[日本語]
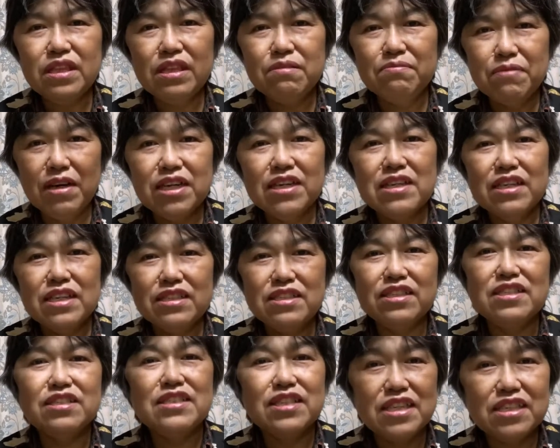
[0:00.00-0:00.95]
まあ、実
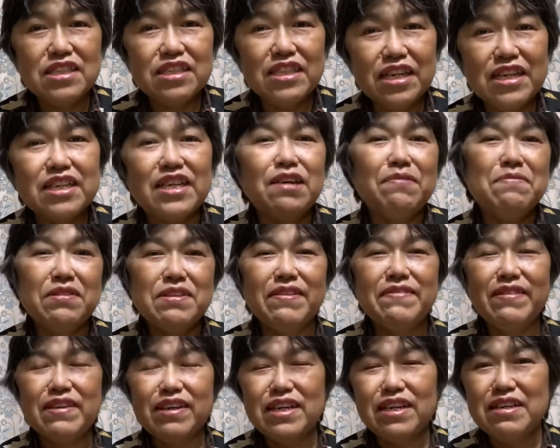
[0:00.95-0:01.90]
際にね神
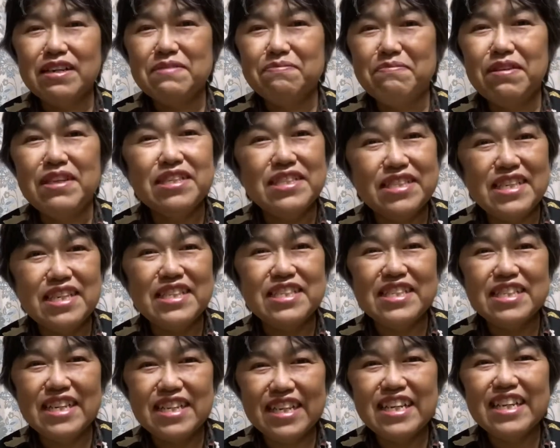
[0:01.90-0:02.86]
様からメッセージ
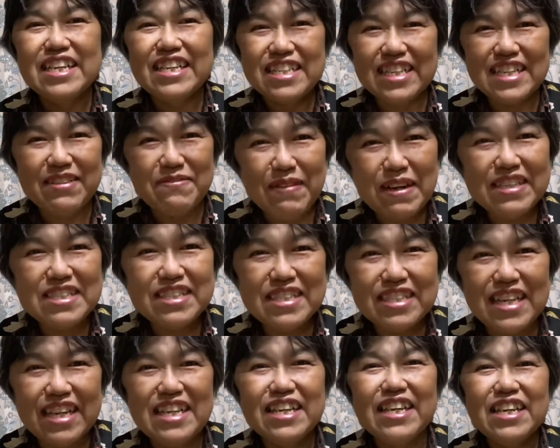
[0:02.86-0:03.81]
がね来まし
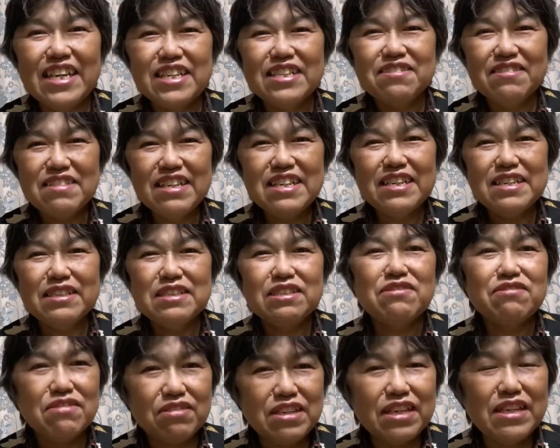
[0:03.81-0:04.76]
てそれで
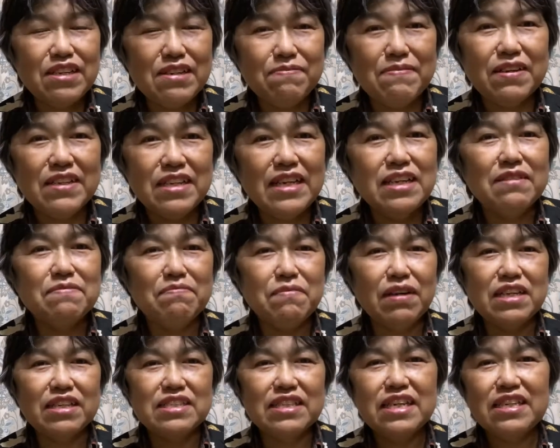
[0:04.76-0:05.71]
ちょっとね今ね、ま
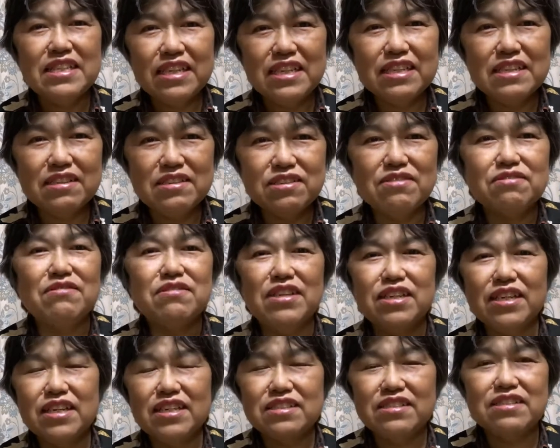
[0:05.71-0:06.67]
あ、最近ちょっと
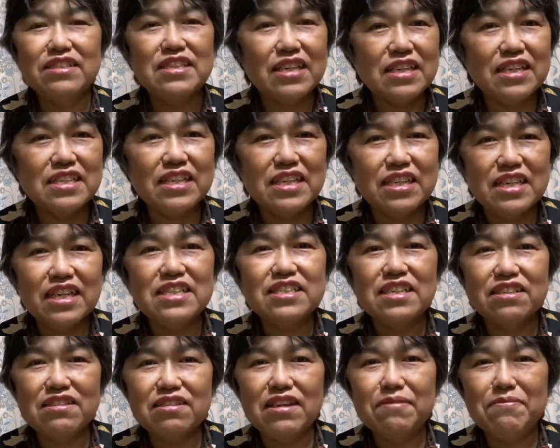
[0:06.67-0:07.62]
気が付いた方いらっしゃ
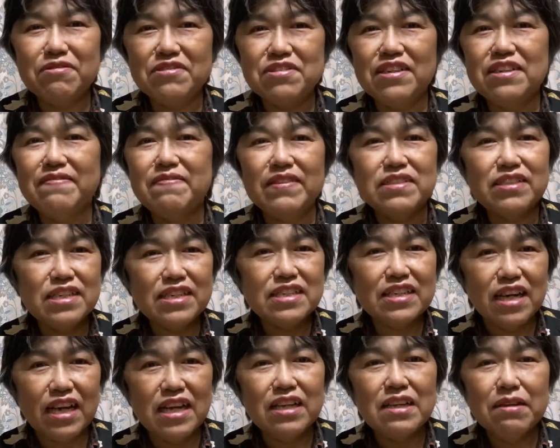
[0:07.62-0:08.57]
るかもしれません
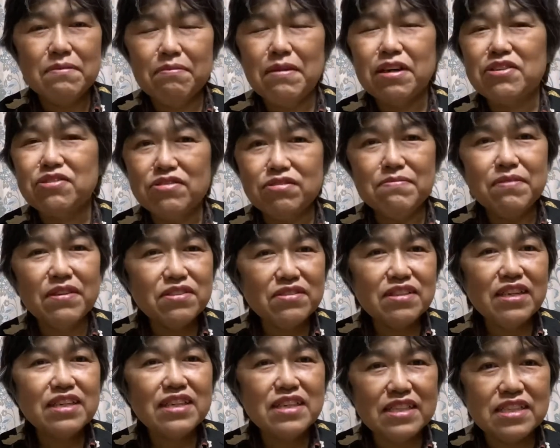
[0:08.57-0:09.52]
が、まあ、車の
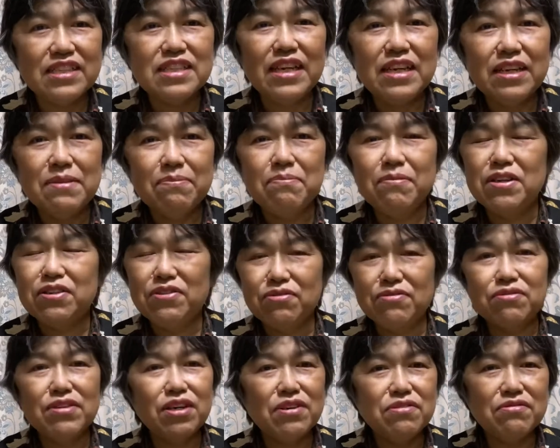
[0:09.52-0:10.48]
中でね、まあ、動
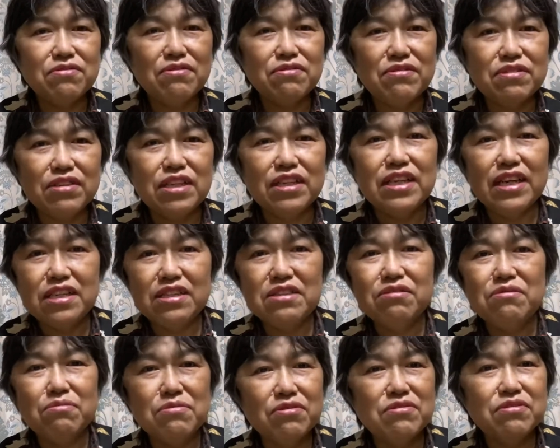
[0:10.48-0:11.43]
画を撮ってない
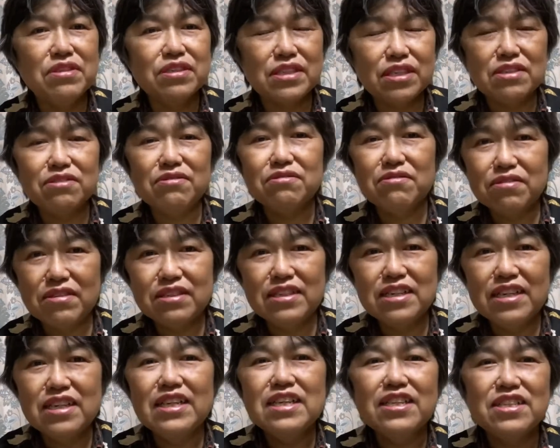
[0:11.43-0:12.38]
と思うんですけどこれね
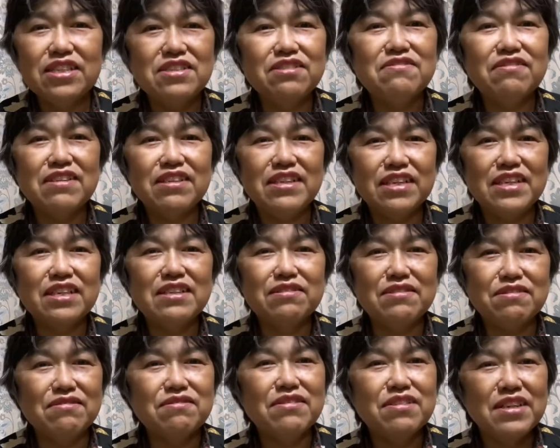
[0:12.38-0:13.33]
実はね
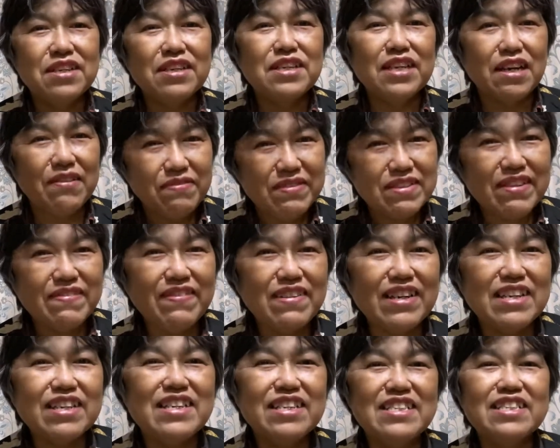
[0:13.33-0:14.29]
その神様
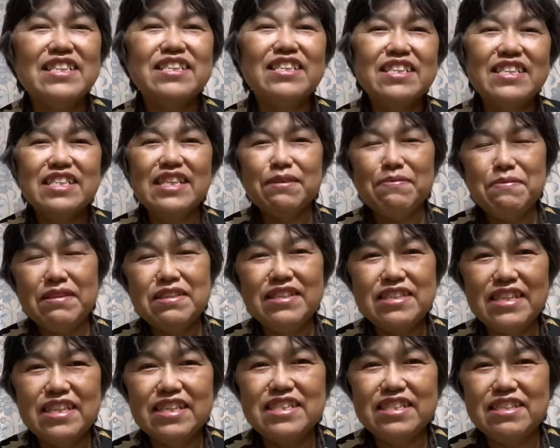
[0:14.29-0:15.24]
からいただいた
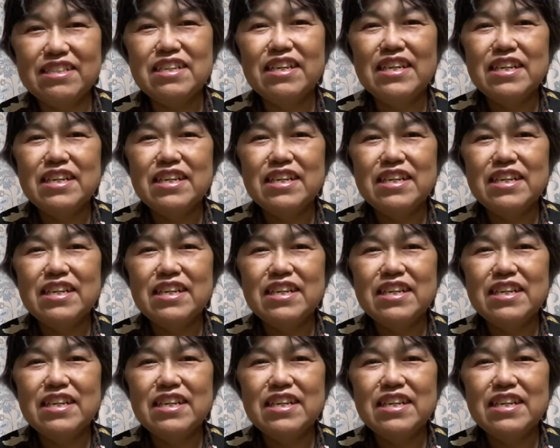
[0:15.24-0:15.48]
メッセージ